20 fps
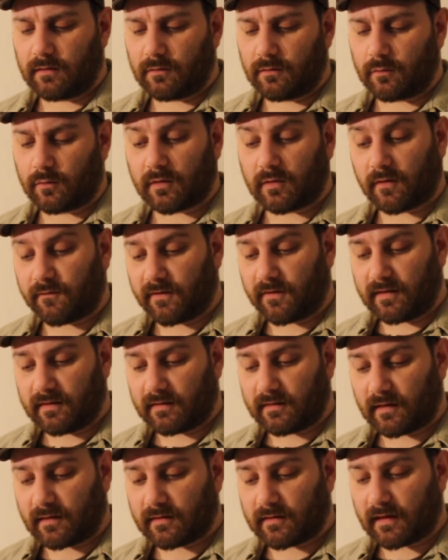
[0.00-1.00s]
sus
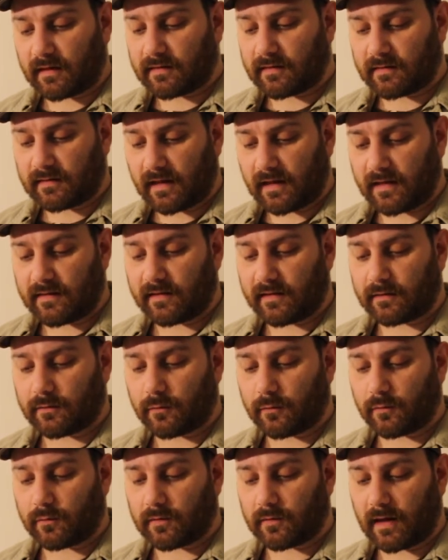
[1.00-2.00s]
defensas gastadas,
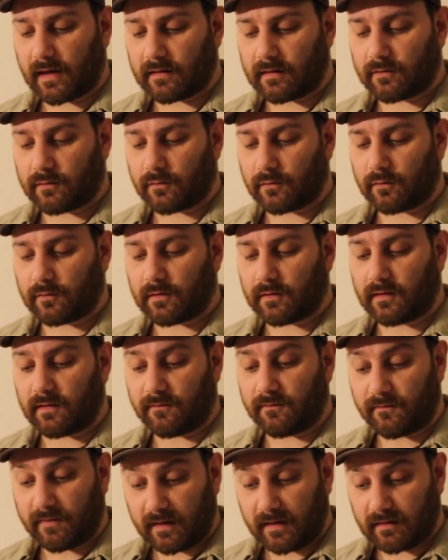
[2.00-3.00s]
sus gastos de
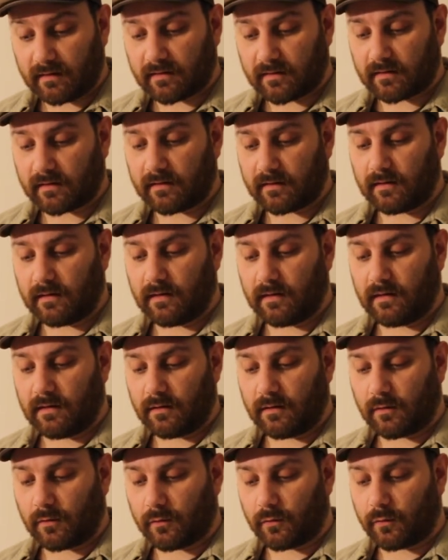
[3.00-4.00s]
defensa,
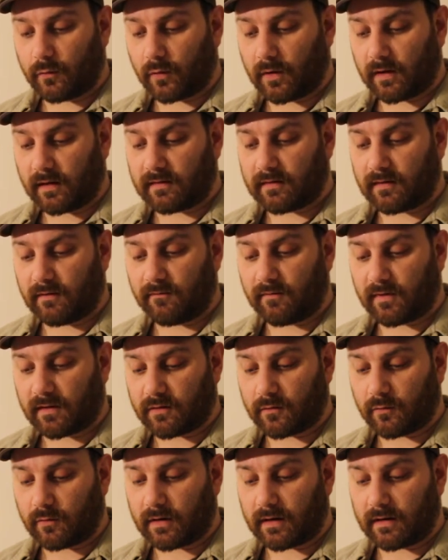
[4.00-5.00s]
con su gesta
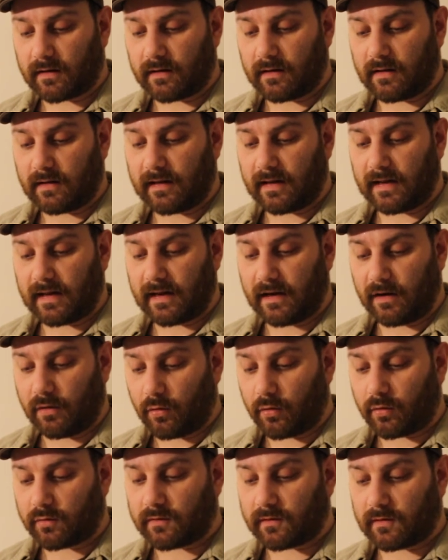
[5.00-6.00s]
invasora, el
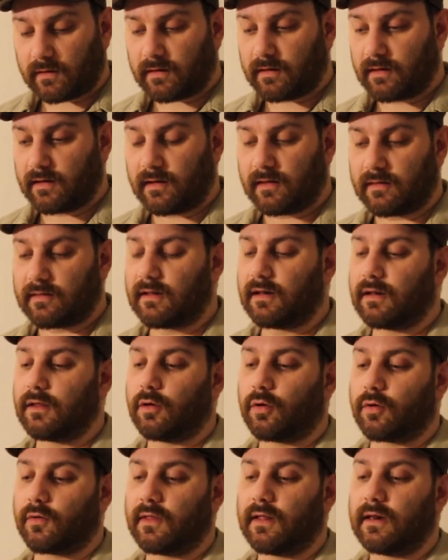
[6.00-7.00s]
norte es el
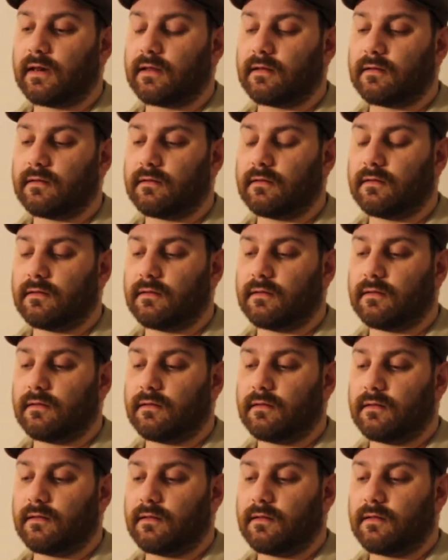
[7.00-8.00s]
que ordena.
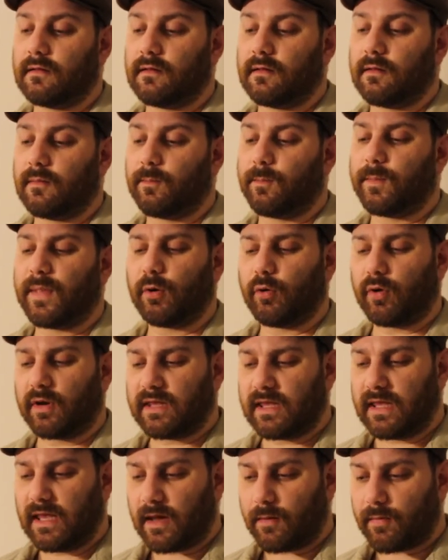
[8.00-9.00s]
Pero
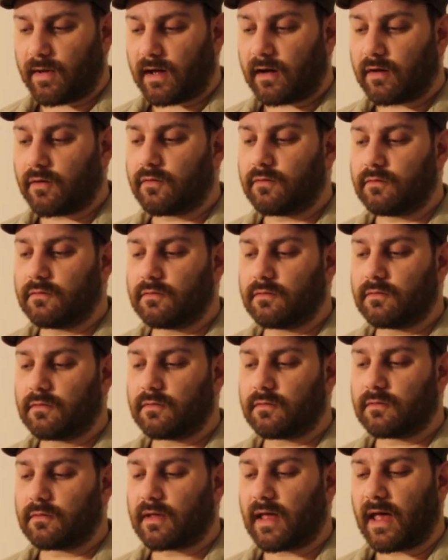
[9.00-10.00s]
aquí abajo,
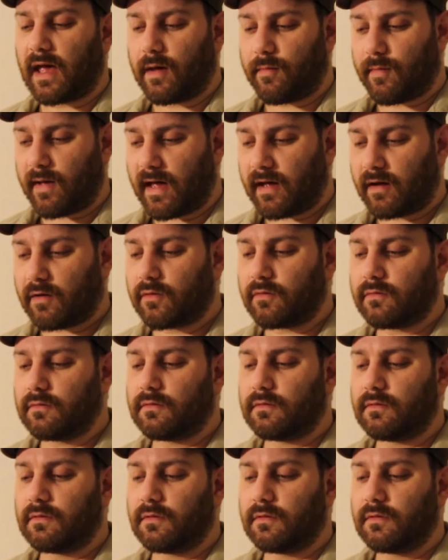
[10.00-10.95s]
abajo,